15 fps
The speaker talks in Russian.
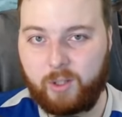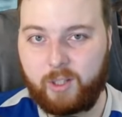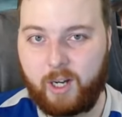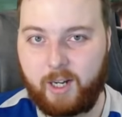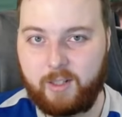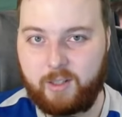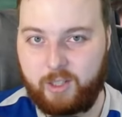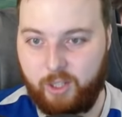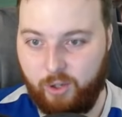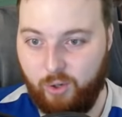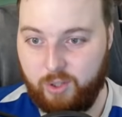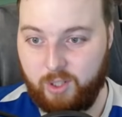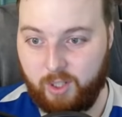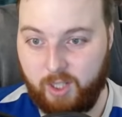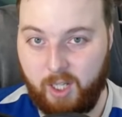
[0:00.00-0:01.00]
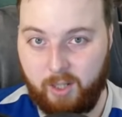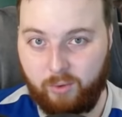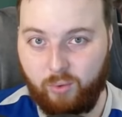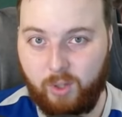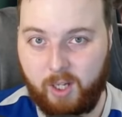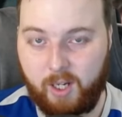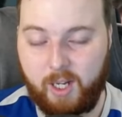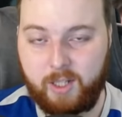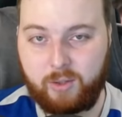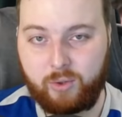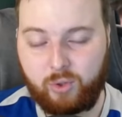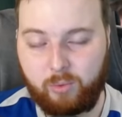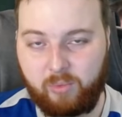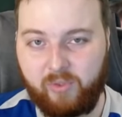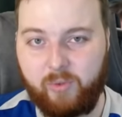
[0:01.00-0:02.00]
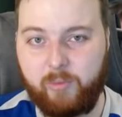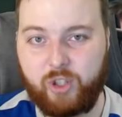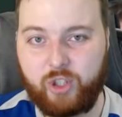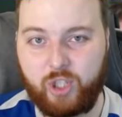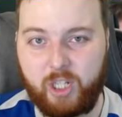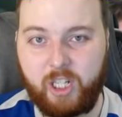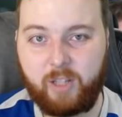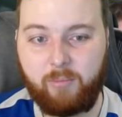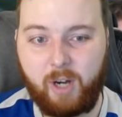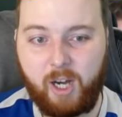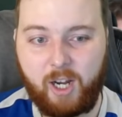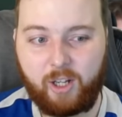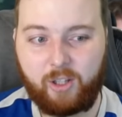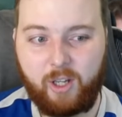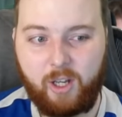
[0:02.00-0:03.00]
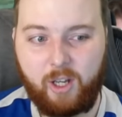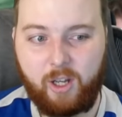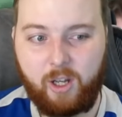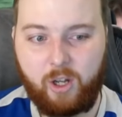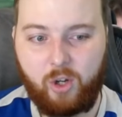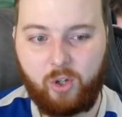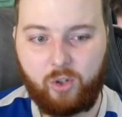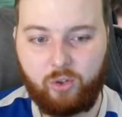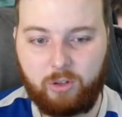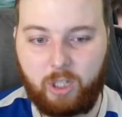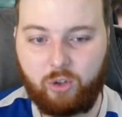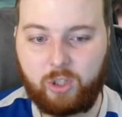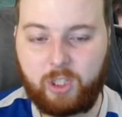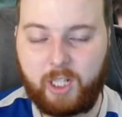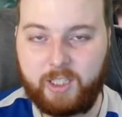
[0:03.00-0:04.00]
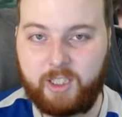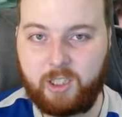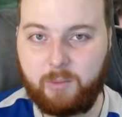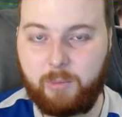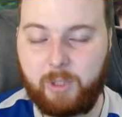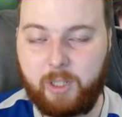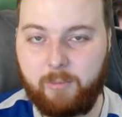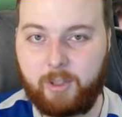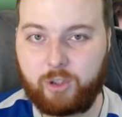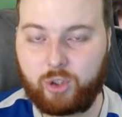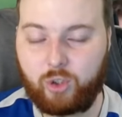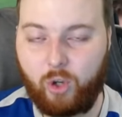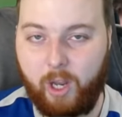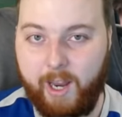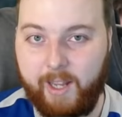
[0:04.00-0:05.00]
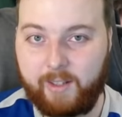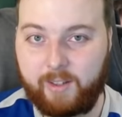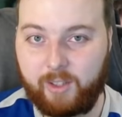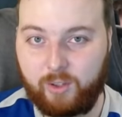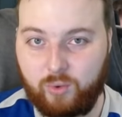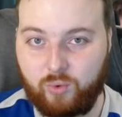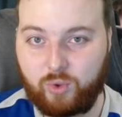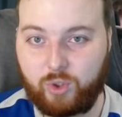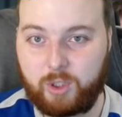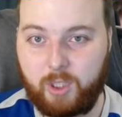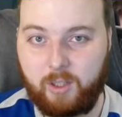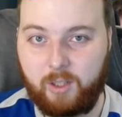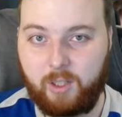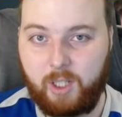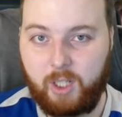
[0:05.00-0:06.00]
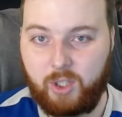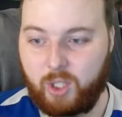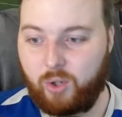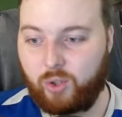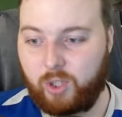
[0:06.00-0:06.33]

раз, серьезно, до одну локацию, чтобы выбить жилет Барретт. Но народ ходил и понимал, что это нужно. Народ